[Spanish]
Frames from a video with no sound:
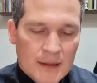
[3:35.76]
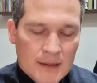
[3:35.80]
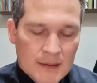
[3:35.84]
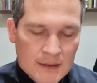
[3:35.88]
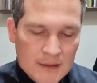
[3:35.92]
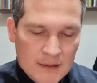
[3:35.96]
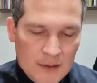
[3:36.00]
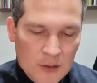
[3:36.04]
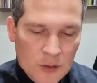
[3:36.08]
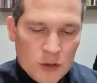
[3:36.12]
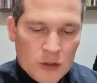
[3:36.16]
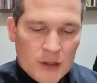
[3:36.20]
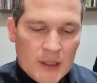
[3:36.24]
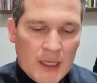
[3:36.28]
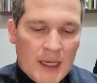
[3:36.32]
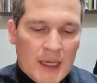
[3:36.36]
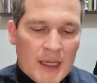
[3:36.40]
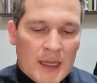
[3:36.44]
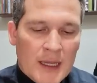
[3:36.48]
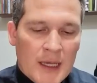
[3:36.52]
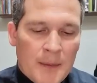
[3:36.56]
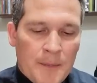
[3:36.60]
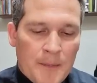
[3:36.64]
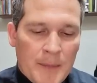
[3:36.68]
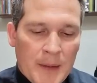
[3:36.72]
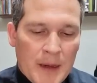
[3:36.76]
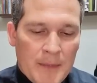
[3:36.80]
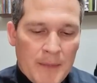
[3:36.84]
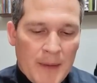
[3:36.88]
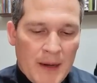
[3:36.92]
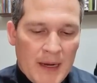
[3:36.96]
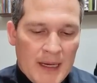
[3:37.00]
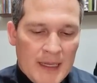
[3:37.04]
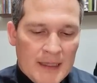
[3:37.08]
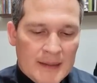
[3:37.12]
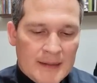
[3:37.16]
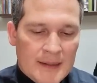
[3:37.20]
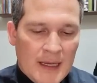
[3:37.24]
Si ustedes
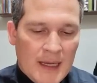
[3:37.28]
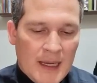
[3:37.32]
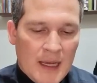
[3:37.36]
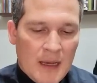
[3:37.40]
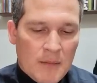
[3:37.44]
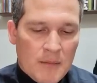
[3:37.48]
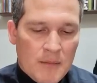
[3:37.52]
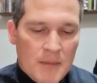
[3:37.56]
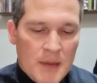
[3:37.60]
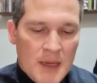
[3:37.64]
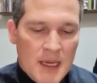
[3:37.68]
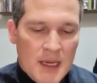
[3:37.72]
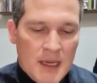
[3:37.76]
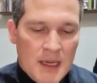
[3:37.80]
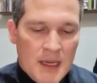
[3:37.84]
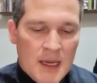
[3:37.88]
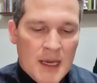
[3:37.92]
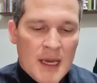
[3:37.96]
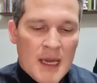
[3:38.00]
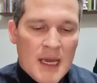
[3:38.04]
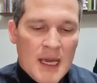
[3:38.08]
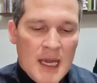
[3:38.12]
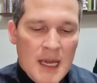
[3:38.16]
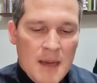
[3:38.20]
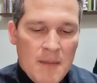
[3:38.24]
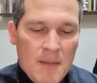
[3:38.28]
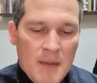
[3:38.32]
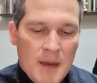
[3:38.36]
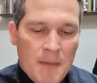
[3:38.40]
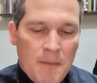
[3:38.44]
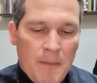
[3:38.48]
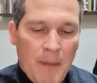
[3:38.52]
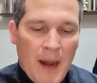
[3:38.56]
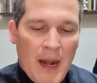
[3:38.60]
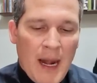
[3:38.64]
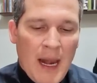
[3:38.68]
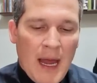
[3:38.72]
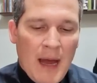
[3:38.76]
permanecen en mí y mis
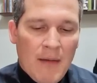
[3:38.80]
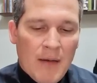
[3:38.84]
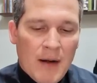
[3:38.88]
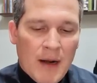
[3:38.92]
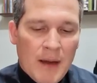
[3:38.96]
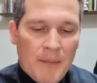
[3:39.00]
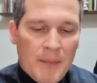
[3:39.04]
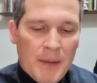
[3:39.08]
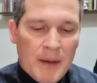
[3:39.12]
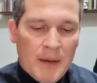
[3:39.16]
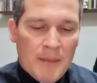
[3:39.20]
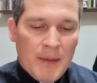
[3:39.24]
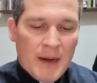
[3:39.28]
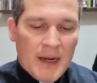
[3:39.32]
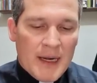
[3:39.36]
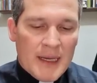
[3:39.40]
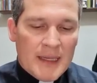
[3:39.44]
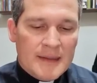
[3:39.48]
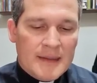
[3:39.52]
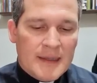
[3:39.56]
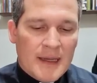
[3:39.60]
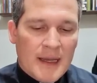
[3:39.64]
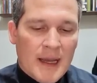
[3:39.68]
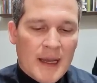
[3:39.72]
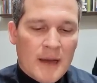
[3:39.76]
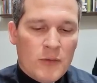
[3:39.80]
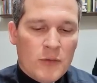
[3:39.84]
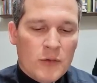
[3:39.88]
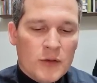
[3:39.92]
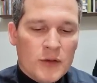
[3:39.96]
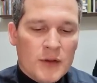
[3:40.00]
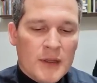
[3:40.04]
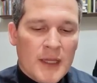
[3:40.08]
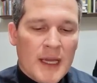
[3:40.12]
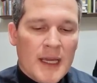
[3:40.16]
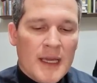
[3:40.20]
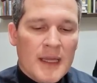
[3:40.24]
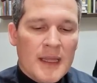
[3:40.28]
palabras permanecen en
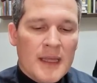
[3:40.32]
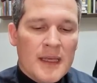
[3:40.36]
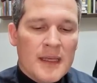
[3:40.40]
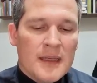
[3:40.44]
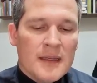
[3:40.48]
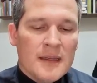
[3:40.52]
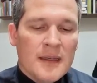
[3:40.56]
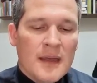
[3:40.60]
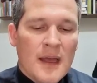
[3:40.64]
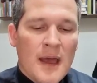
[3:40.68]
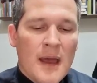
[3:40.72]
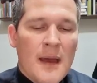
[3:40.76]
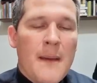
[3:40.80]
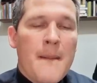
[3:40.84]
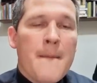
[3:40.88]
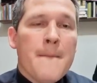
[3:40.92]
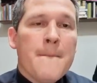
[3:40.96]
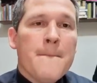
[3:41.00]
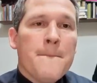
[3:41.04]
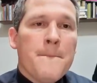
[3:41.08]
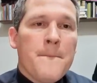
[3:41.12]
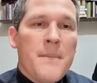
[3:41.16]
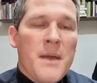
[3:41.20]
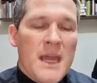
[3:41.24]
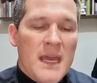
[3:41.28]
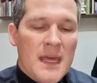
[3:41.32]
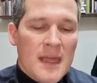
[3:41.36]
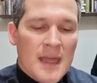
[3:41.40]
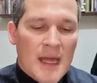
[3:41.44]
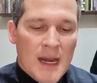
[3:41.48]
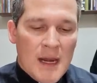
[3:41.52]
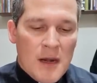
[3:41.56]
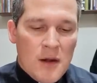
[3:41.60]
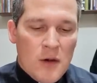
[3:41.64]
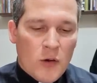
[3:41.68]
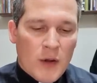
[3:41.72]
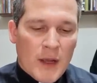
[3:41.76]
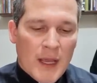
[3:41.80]
ustedes,
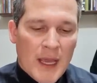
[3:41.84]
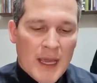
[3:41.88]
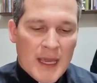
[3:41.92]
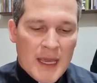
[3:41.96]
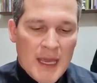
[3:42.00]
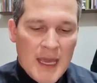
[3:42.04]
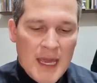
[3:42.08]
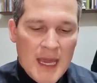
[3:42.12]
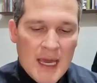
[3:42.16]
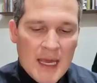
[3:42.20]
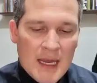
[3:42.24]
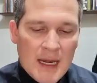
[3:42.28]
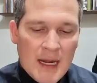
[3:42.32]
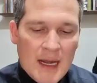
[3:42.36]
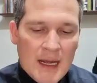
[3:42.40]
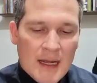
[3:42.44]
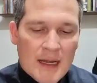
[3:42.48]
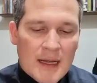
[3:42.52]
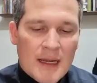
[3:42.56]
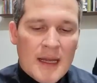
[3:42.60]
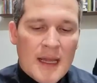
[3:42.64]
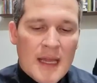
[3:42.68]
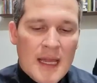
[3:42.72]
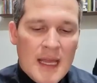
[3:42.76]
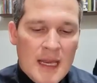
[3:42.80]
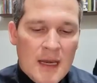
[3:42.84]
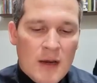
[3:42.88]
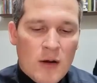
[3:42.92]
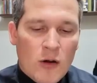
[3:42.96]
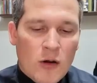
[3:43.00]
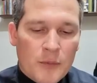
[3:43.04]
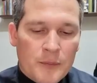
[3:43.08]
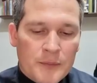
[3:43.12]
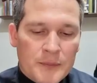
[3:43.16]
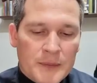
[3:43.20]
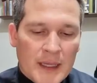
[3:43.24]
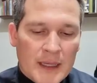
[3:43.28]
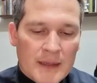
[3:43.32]
pidan lo que quieran y lo
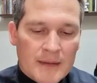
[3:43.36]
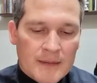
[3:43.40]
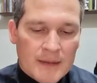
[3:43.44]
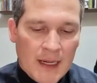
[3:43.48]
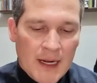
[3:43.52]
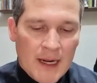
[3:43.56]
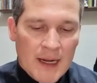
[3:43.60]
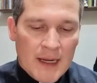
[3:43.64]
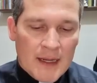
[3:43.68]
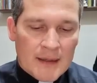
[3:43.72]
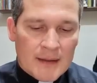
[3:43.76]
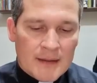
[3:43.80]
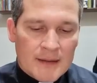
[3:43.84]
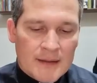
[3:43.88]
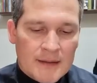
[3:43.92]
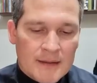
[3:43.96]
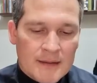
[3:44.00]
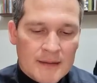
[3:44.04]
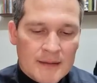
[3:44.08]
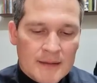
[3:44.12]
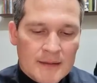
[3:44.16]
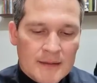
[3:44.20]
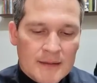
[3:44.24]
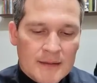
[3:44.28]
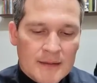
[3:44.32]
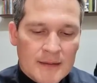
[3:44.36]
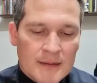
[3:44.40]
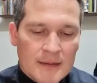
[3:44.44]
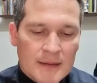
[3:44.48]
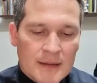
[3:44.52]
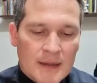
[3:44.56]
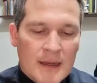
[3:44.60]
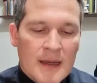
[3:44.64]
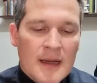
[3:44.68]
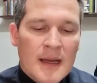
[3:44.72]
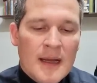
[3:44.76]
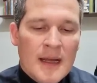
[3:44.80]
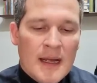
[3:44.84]
obtendrán.
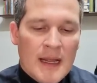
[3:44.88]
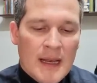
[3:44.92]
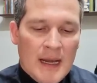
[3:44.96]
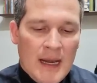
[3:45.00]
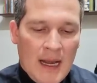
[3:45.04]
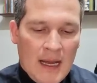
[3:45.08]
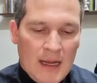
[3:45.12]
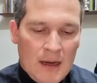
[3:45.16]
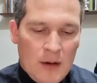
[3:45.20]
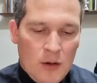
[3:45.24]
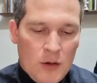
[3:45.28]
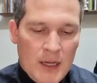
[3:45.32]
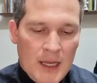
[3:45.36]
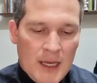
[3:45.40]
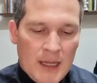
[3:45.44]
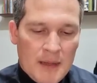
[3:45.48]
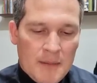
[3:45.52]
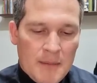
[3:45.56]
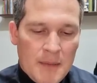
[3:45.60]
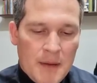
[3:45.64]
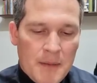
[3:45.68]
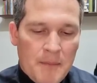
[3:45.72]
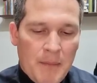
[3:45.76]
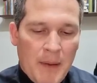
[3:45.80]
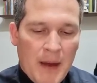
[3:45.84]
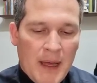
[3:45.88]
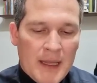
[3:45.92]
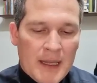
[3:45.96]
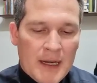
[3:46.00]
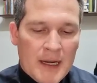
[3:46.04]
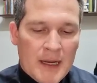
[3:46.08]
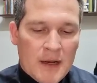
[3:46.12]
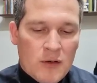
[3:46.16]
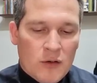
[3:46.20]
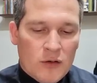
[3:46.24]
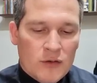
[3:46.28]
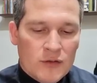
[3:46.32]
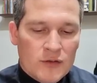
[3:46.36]
La gloria de mi
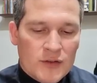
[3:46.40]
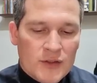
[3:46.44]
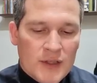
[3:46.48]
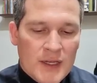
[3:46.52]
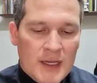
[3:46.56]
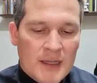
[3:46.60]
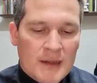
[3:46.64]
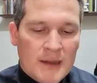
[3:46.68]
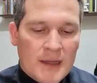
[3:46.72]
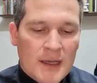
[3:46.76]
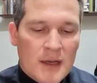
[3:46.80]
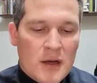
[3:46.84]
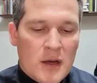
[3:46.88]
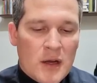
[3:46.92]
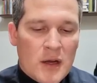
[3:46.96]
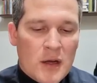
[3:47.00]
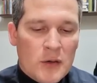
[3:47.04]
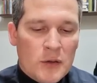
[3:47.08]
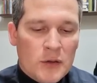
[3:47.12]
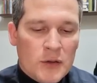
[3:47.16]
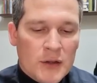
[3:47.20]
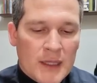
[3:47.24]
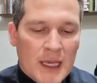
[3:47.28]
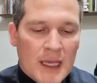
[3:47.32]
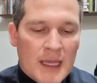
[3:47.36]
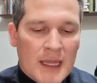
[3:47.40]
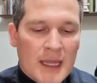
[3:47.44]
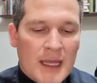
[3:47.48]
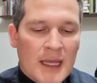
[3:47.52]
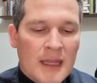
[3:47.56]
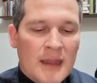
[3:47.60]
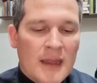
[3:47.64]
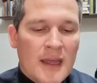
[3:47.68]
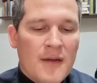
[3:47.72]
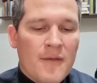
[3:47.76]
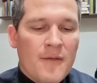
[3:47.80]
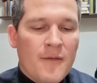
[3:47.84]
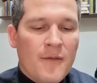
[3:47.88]
Padre consiste en que
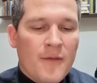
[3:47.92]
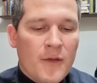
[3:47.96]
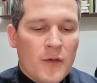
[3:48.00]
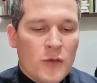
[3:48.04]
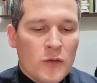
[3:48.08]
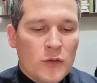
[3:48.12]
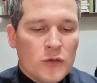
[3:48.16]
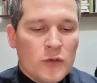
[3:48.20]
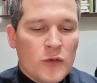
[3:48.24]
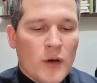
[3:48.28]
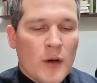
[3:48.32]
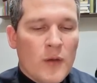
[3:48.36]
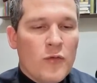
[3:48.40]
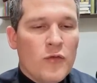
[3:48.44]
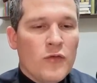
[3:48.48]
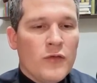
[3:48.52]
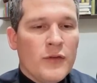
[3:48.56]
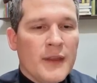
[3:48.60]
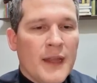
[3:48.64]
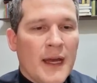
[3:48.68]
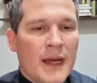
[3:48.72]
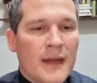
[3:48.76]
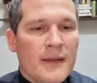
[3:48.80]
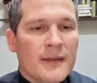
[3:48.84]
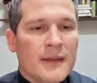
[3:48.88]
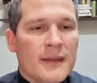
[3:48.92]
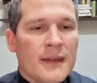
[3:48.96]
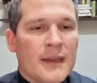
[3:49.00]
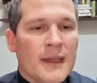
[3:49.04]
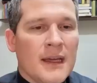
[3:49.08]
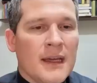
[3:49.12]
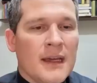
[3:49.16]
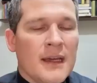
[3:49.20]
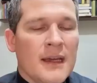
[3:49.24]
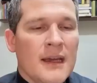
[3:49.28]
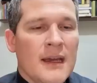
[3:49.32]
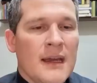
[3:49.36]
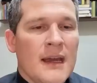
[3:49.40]
ustedes den fruto
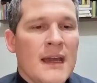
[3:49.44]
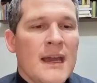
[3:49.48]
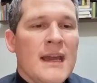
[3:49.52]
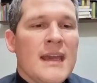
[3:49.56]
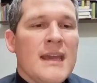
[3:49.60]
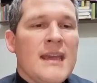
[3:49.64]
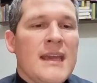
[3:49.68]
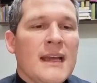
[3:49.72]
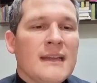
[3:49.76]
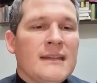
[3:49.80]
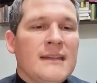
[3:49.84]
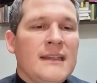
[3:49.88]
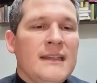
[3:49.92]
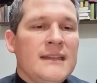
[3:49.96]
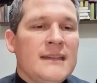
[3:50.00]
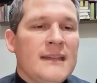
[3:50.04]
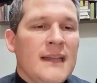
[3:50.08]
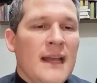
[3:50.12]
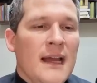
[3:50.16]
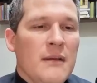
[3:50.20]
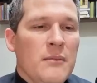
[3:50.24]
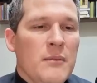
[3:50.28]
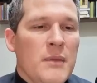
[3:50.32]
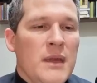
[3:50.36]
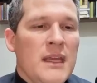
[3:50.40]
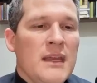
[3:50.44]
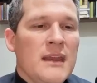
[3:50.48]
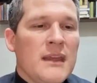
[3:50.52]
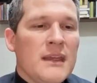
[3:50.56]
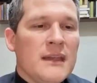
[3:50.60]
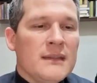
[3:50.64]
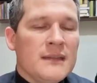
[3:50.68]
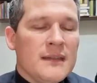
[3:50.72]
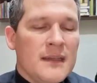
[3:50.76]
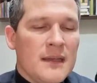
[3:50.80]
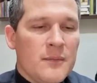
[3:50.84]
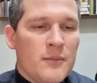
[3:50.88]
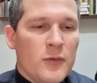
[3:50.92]
abundante, y así sean mis
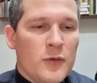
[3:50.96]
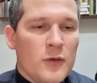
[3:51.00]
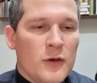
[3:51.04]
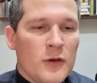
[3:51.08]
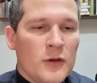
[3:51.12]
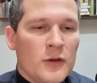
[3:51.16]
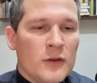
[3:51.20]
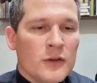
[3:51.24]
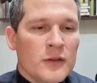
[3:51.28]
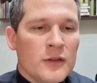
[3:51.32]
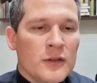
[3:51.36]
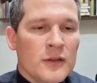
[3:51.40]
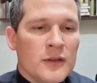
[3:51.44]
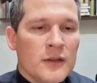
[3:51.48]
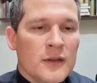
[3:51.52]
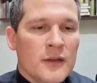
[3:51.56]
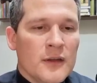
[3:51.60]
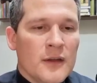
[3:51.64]
discípulos.